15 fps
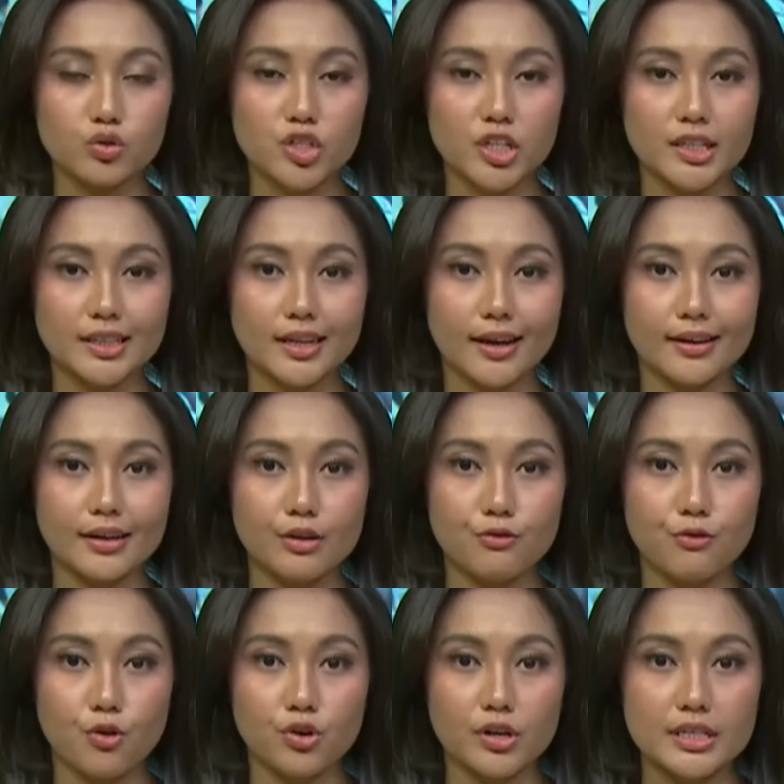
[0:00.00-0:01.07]
kucing telah
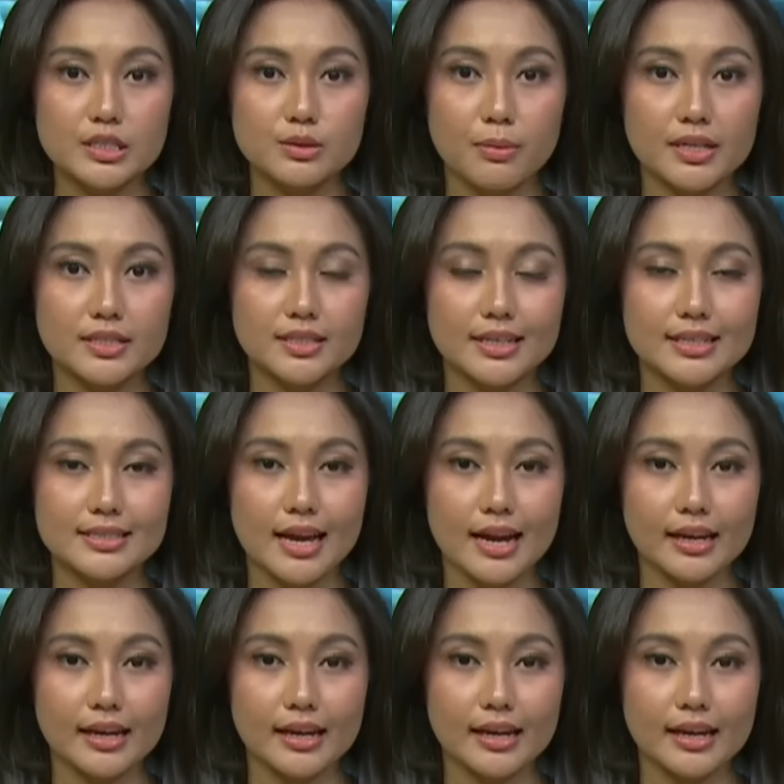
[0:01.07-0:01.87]
difonis Majelis